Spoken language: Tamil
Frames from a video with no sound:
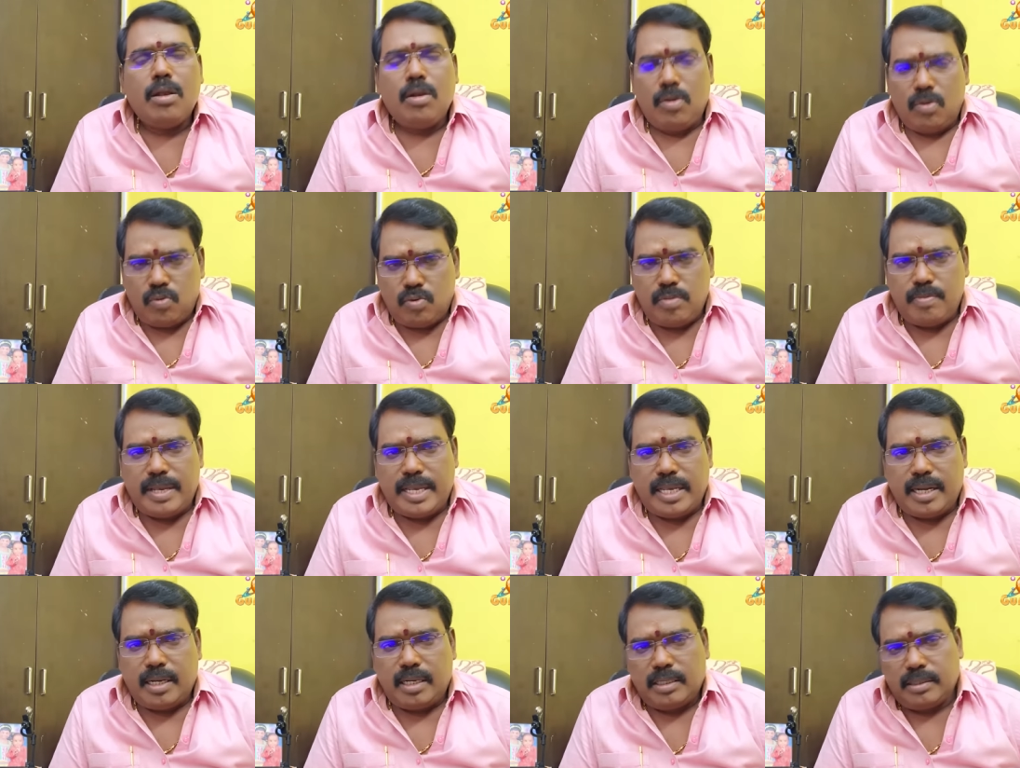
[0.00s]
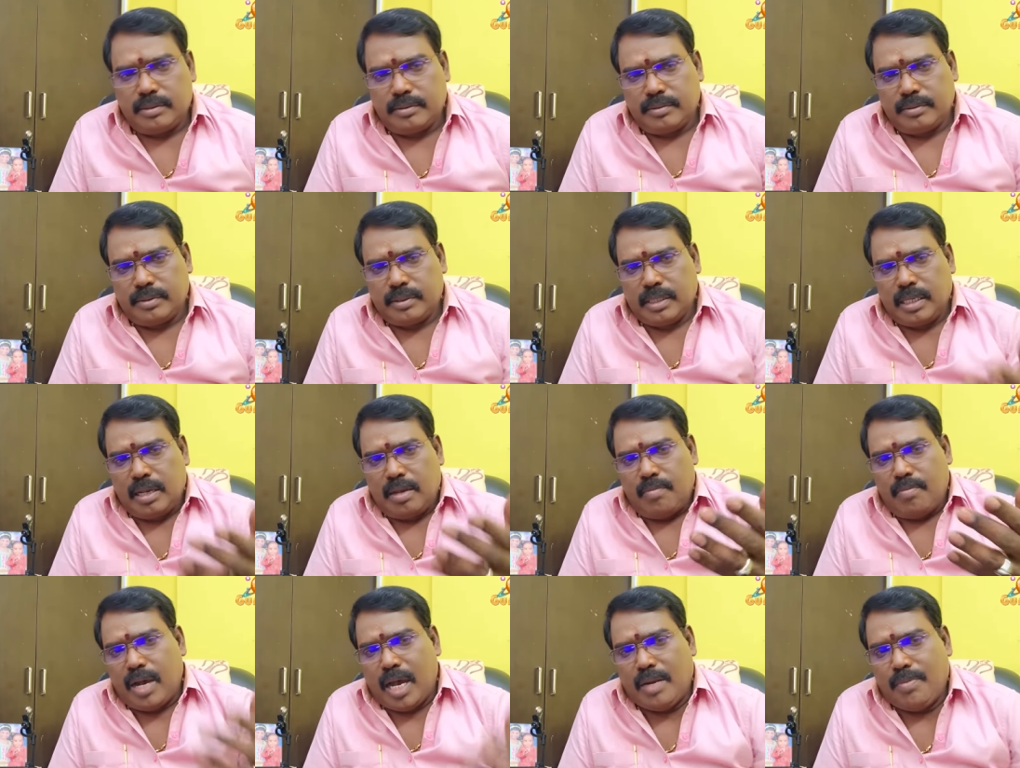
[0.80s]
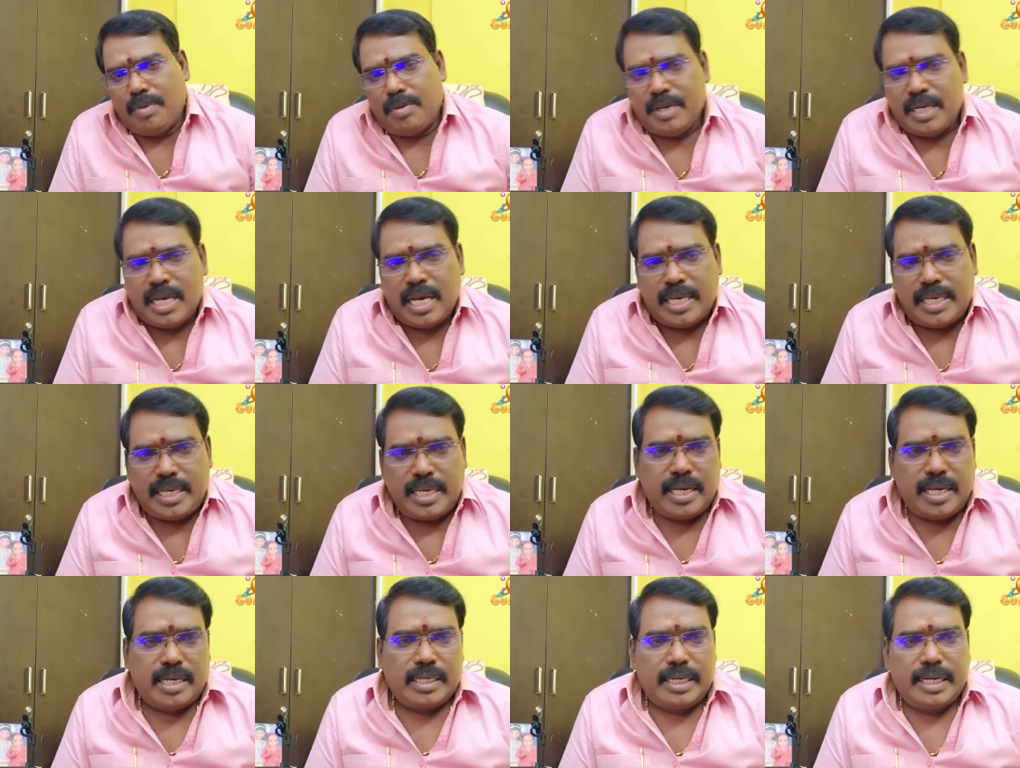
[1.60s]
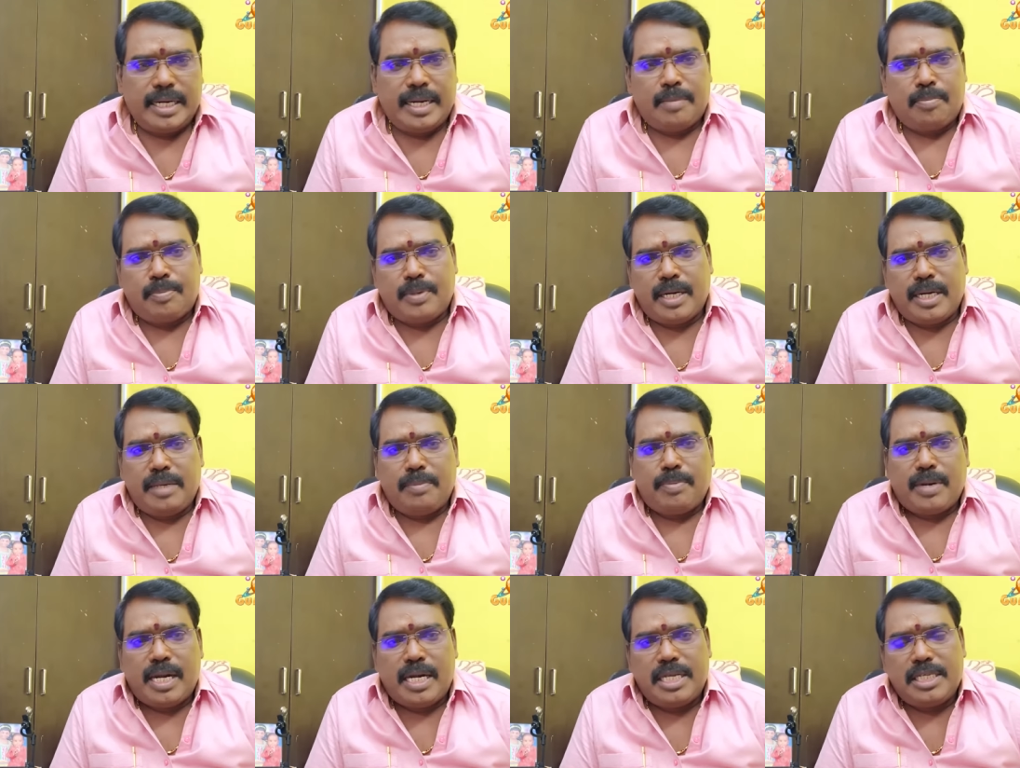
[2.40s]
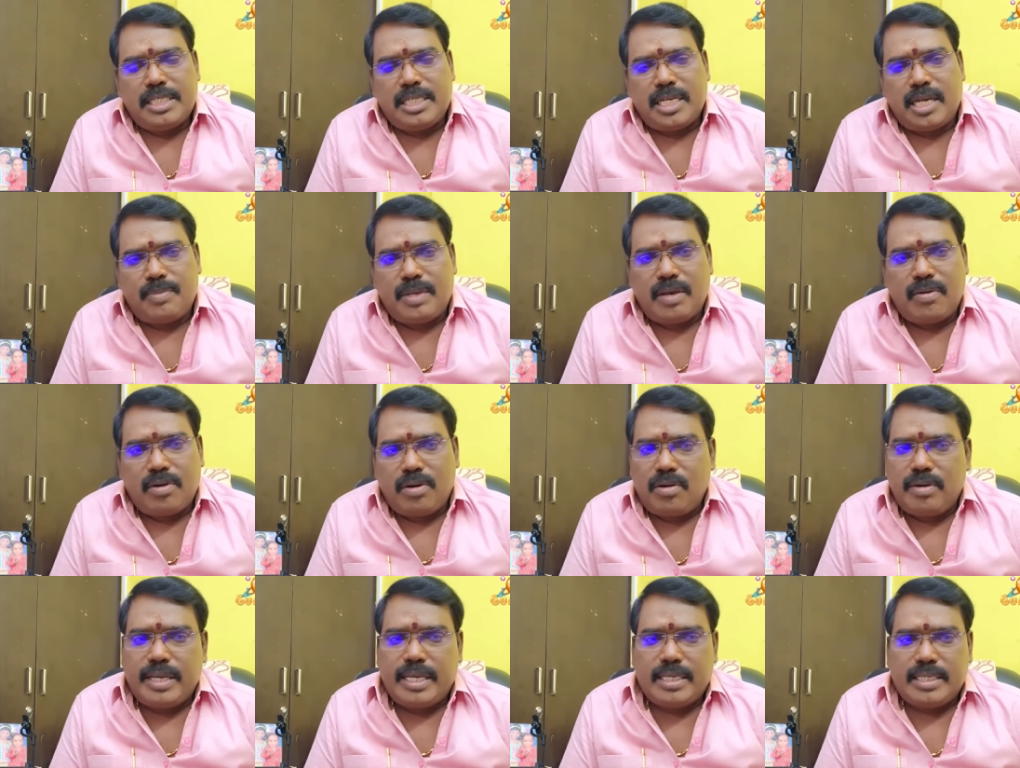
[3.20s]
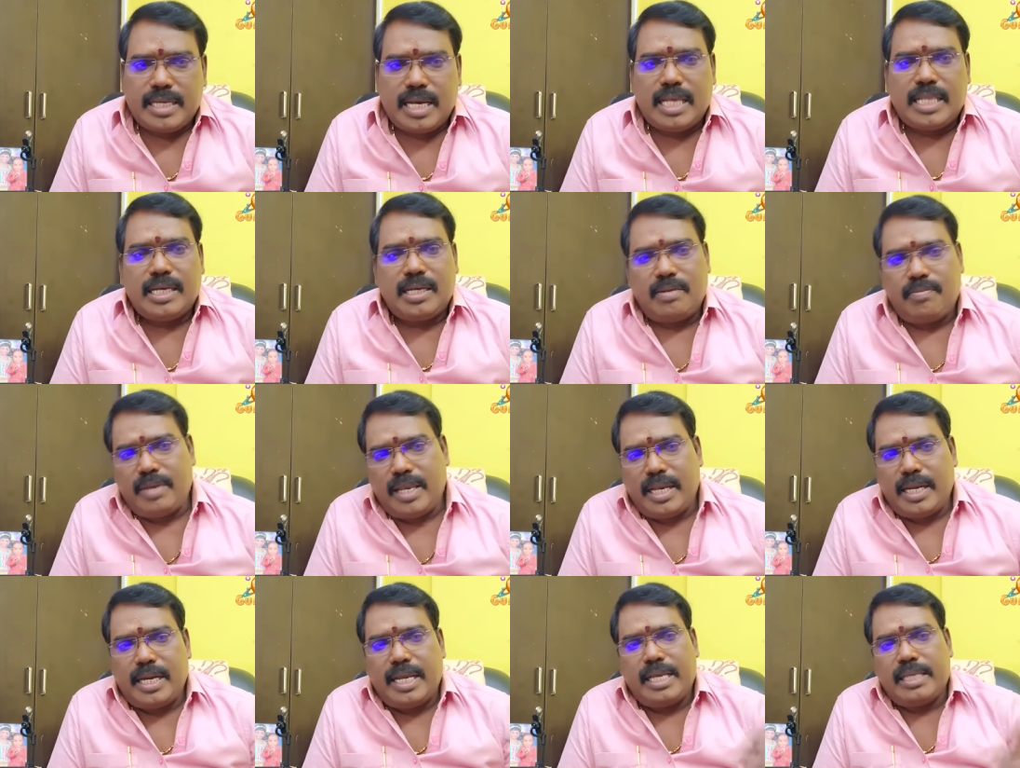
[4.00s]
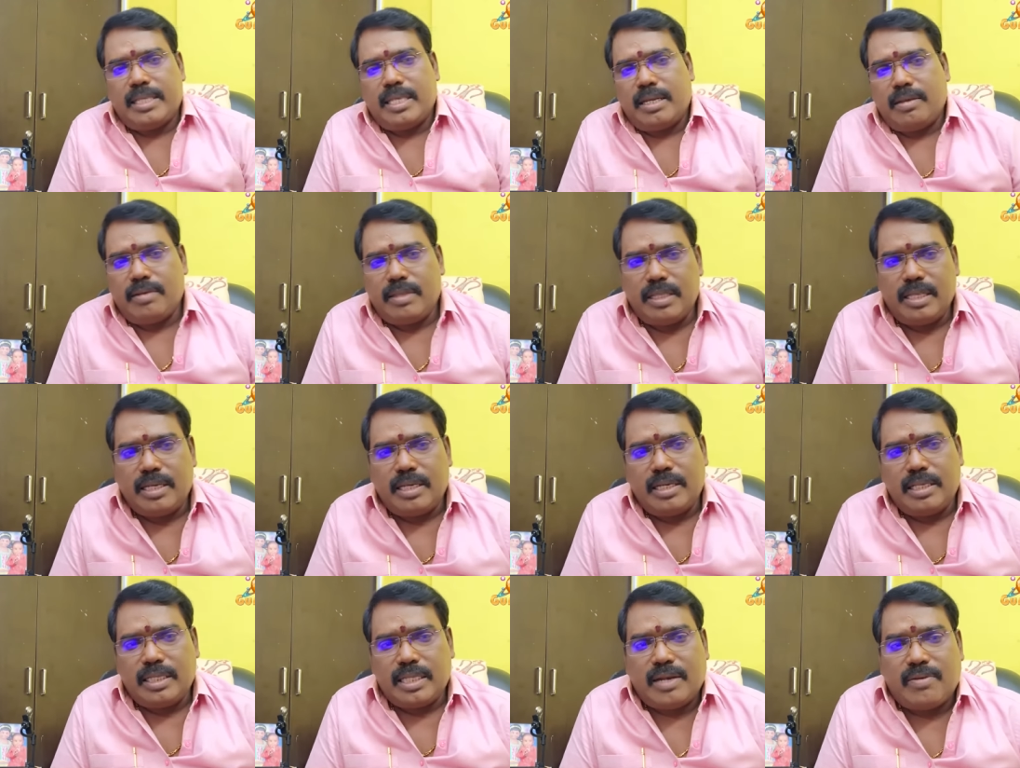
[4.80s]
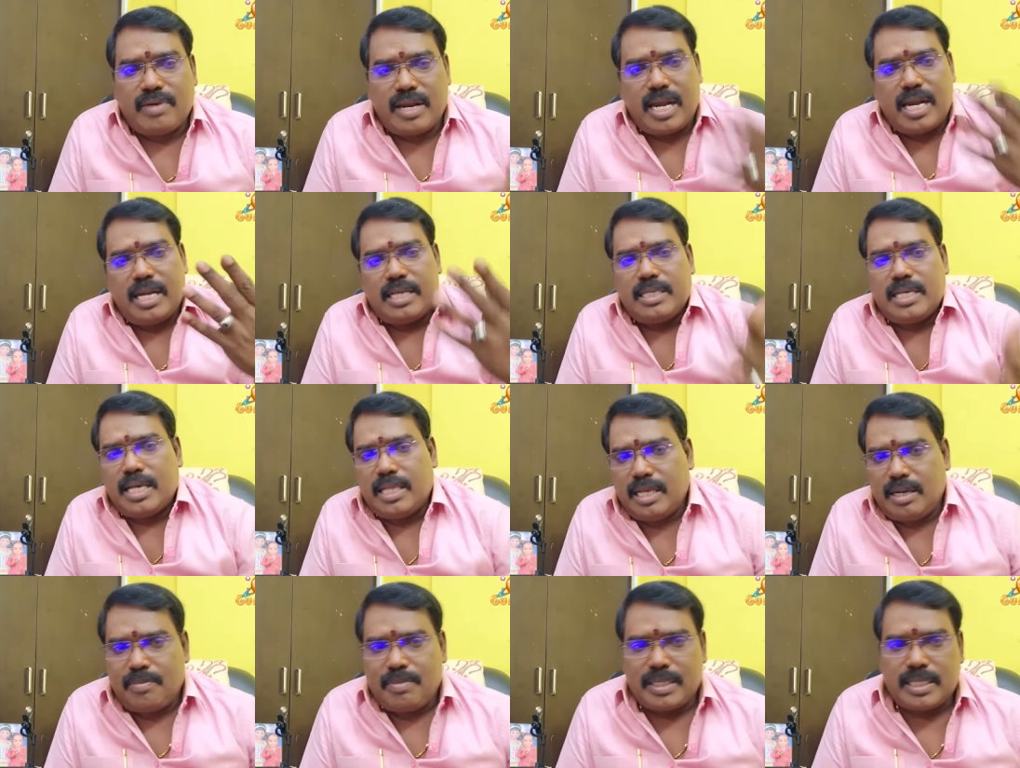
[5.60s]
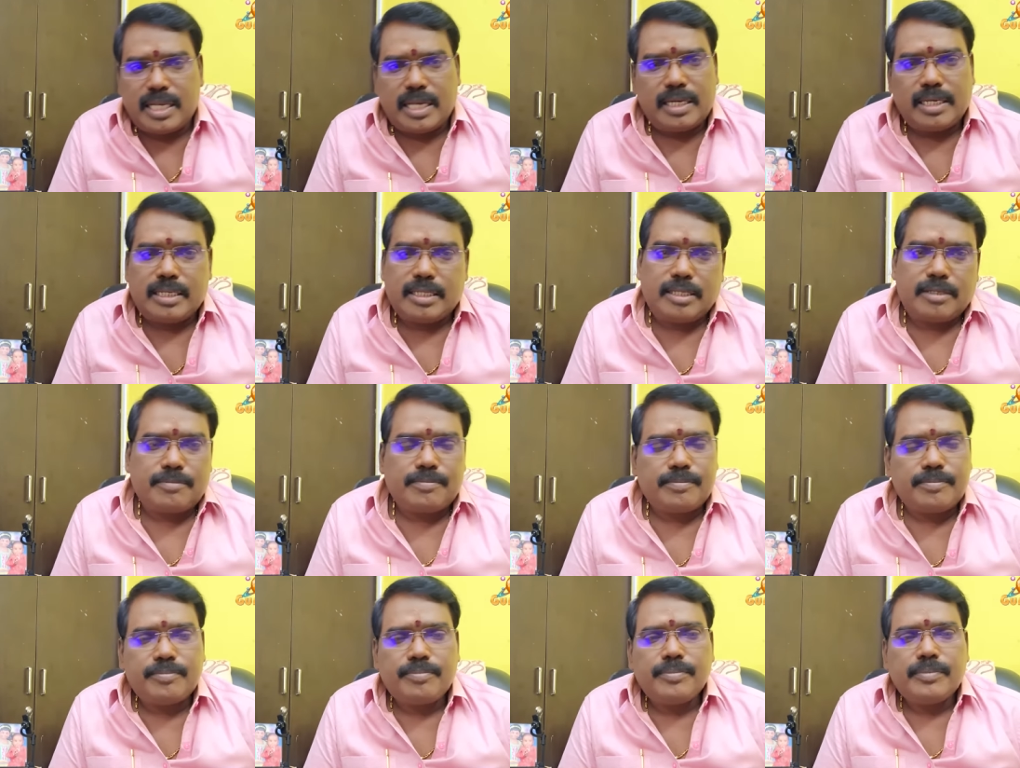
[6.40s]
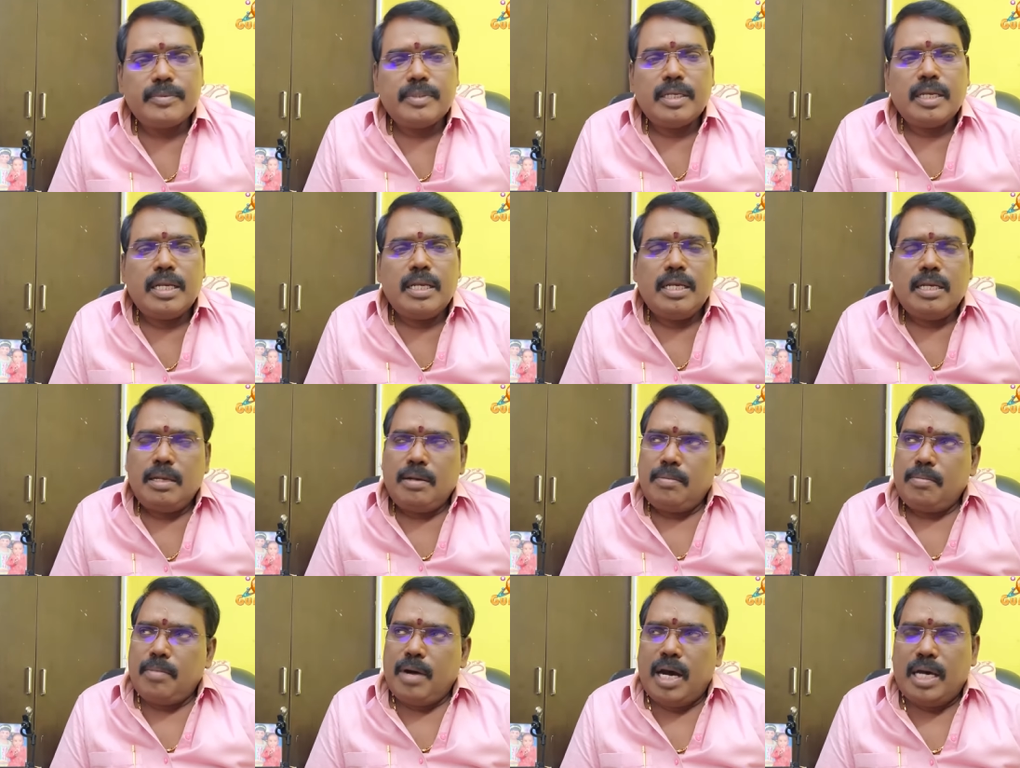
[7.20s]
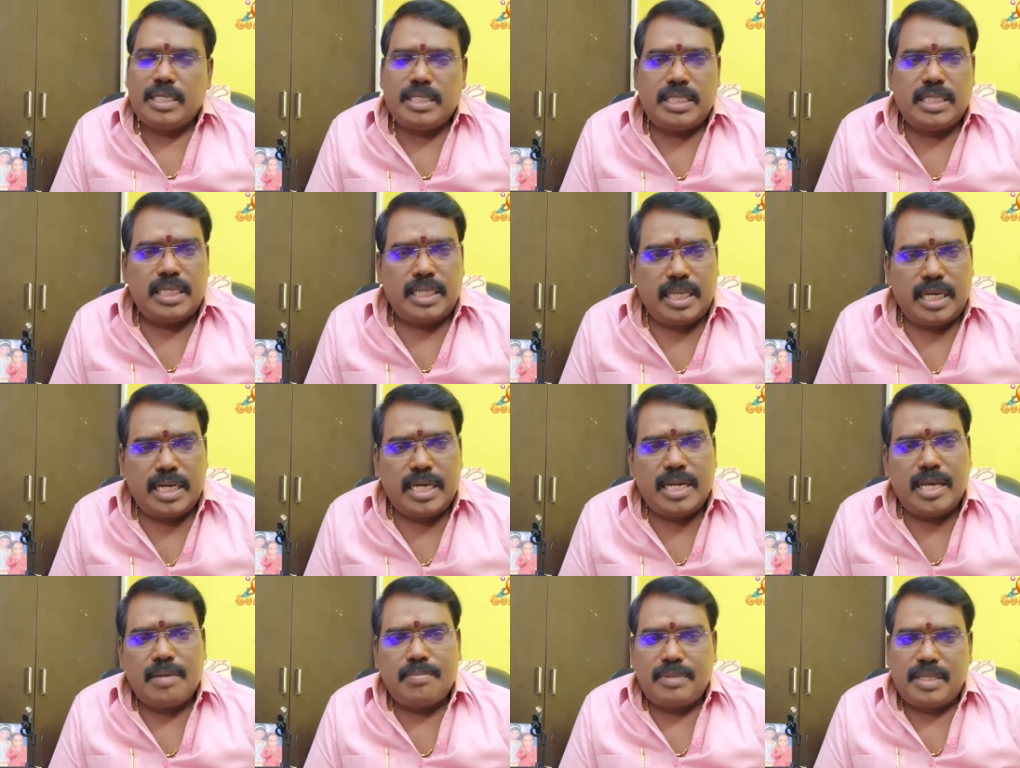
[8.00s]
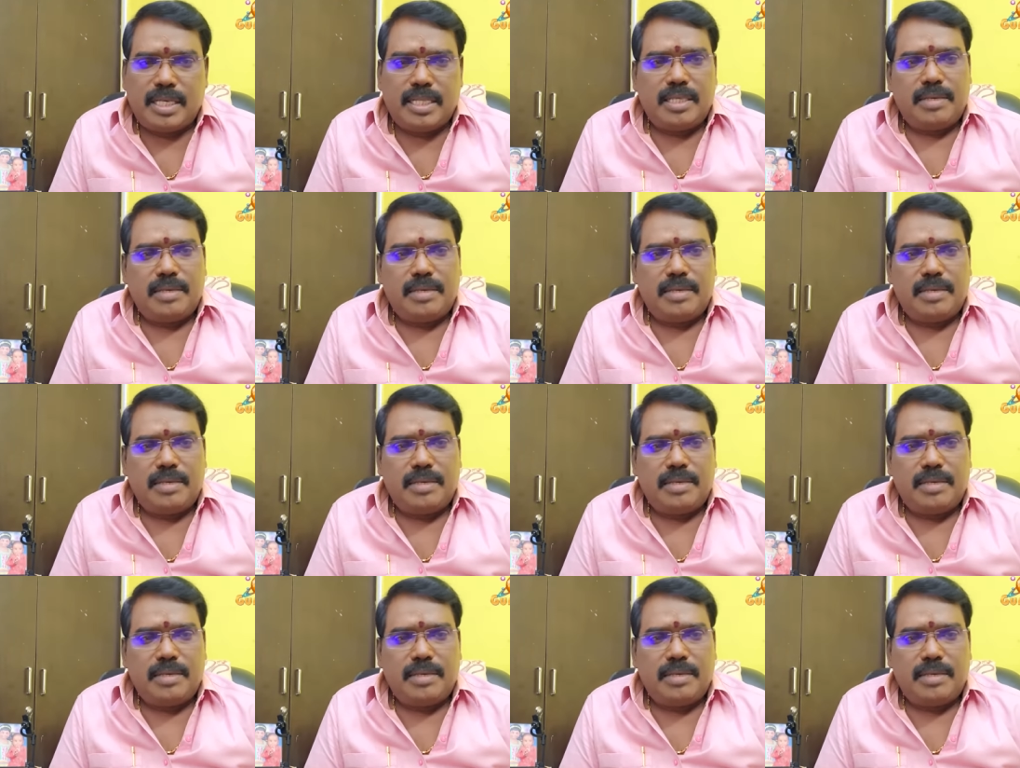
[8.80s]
உண்மையில் மாண்புமிகு ஐயா எடப்பாடி பழனிசாமி அவர்களுடைய ஜாதகமே இணையத்தில் வந்து தவறான ஜாதகமாக தான் இருக்குது மார்ச் இரண்டாம் தேதி